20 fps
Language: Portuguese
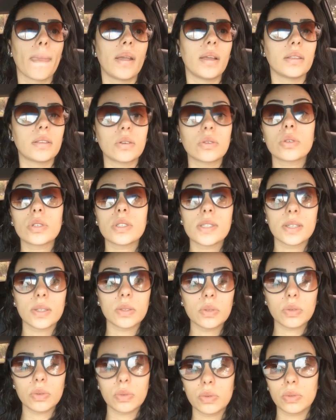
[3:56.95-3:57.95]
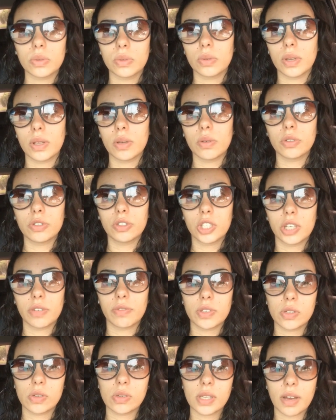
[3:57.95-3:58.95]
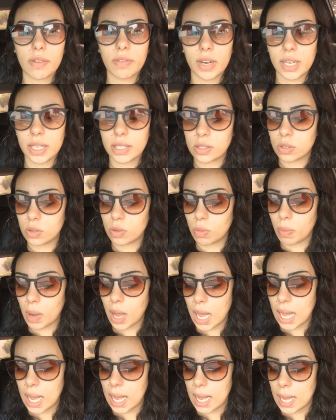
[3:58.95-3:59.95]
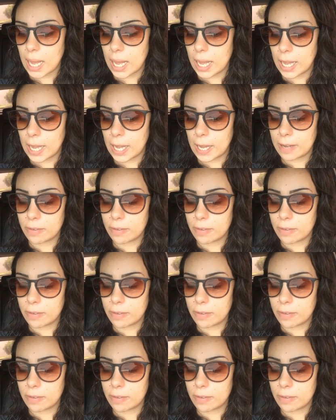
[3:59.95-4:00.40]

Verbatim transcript: Então eu tô orçando tudo. Eu tinha visto os cavaletes numa.